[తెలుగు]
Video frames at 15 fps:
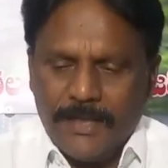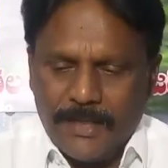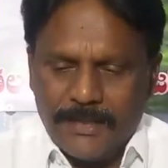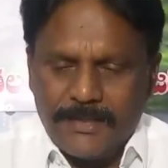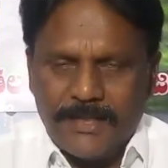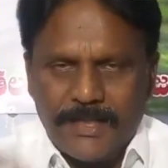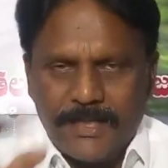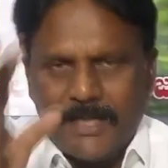
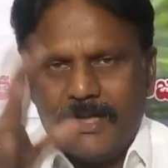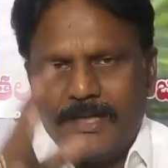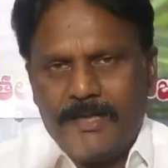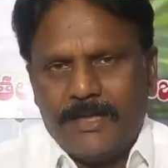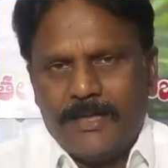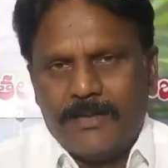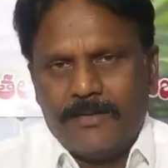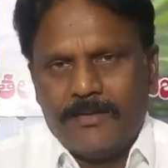అచ్చెన్నాయుడు
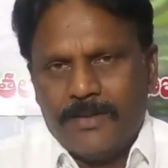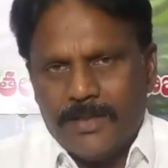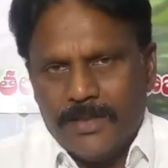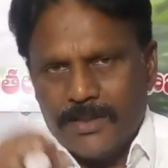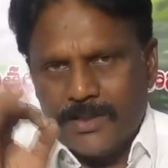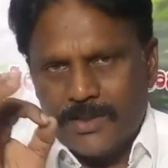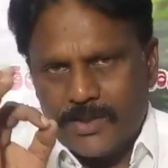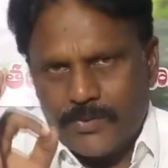గారు
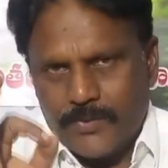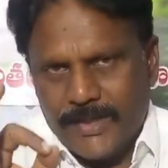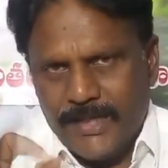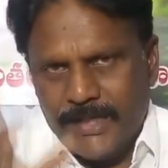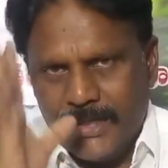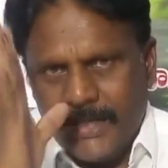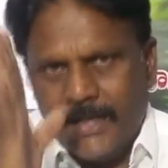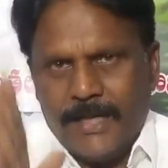
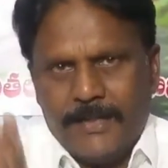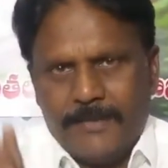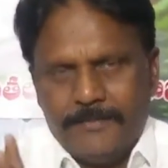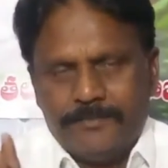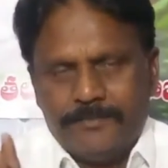స్వయంగా